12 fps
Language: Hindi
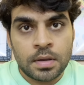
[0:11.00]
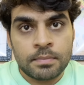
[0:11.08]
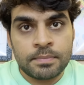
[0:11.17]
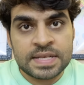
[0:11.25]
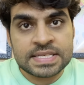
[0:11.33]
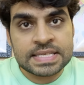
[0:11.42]

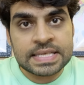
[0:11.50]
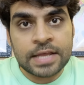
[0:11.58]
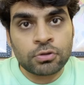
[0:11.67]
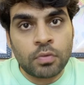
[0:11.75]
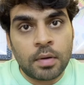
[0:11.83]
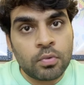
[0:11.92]

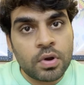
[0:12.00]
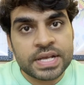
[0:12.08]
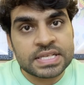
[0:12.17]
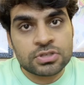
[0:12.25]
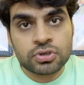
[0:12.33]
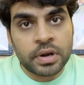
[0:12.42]
बीसीसीआई तुम तो हमको
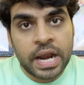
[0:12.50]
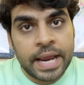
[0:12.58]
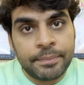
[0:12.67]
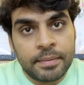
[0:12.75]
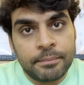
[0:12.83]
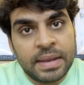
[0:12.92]
किसी चौराहे
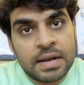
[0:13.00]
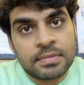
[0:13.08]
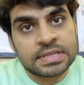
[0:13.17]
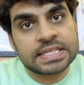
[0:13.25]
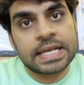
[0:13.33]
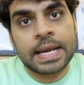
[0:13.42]
पे मिल
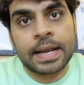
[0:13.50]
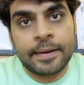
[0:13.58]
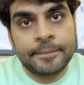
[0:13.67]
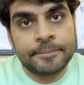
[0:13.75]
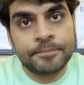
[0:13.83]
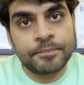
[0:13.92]
मत जाना
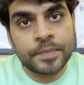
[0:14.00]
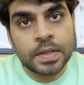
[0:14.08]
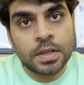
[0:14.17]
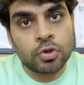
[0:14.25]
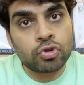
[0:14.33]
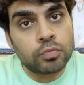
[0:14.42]

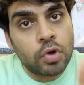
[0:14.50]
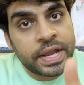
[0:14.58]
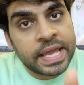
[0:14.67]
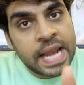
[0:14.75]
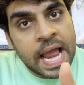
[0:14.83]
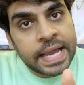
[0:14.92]
तुमको
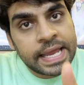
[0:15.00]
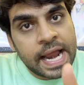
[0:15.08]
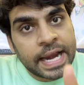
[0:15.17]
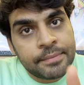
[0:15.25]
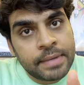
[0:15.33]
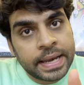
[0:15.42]
गिरा गिरा
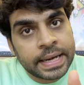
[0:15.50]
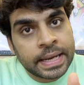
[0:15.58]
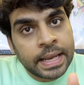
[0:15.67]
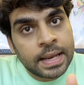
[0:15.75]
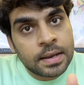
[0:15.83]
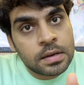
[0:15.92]
के
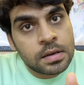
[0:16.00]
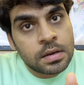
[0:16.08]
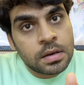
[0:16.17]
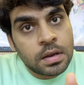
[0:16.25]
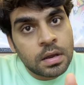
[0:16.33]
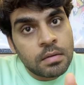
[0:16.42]
मारेंगे
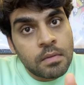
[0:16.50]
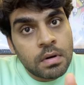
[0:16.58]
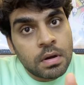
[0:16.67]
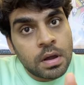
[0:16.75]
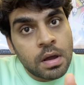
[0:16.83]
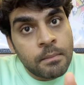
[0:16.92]

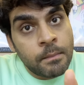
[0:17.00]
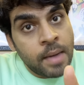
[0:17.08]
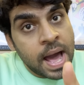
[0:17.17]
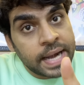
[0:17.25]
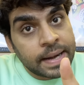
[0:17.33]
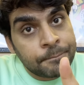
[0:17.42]

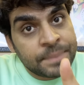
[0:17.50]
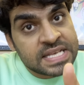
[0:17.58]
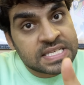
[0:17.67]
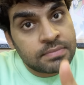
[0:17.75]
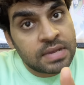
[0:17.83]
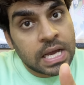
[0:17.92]
मार के
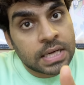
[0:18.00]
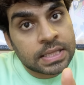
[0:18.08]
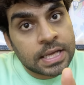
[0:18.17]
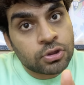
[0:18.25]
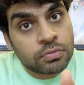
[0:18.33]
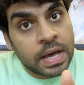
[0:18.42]
पीसी भी कर
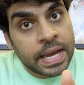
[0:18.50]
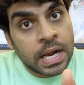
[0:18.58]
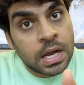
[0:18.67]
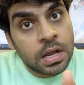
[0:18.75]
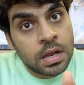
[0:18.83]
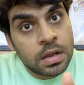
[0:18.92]
देंगे तुम्हारा
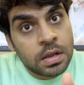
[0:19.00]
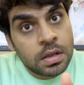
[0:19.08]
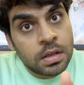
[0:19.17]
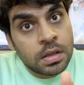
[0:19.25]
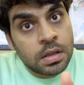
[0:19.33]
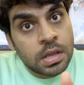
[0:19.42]

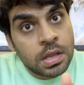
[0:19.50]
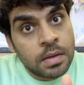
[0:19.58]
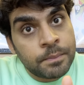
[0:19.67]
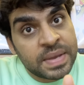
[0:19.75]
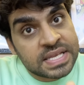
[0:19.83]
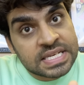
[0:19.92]

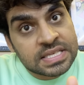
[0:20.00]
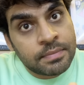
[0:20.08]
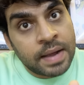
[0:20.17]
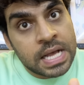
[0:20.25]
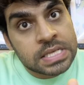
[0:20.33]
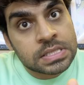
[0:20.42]
पीछे से
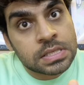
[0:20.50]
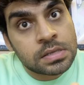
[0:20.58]
बांस